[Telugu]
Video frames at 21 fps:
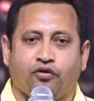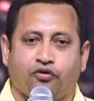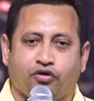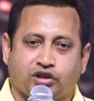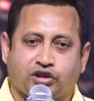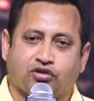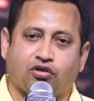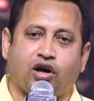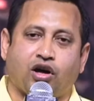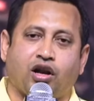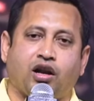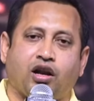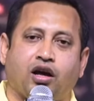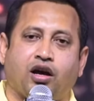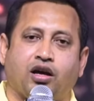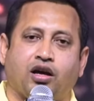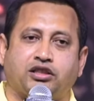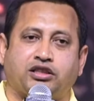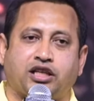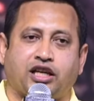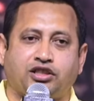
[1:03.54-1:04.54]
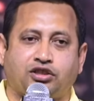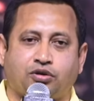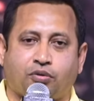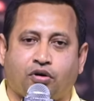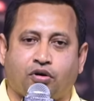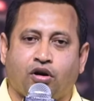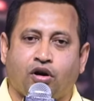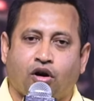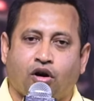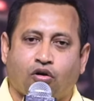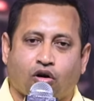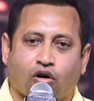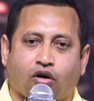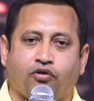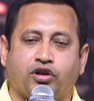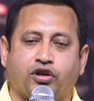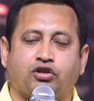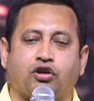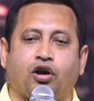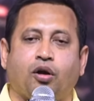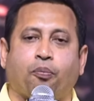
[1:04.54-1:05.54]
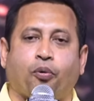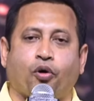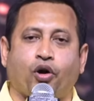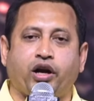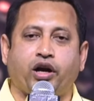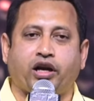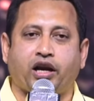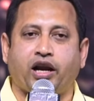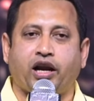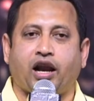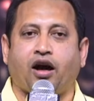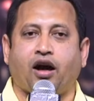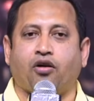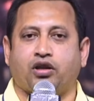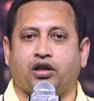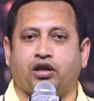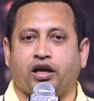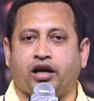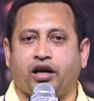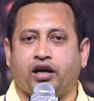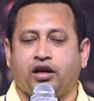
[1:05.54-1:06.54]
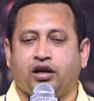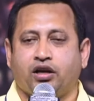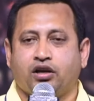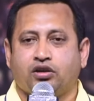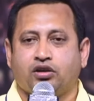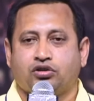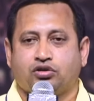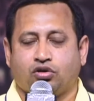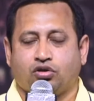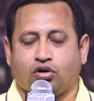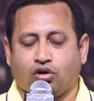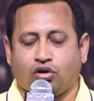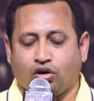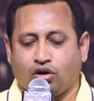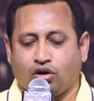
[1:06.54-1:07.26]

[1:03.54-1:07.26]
విజువల్ సెన్స్ ఒక విజువల్ పోయిటరీలా ఉంది సో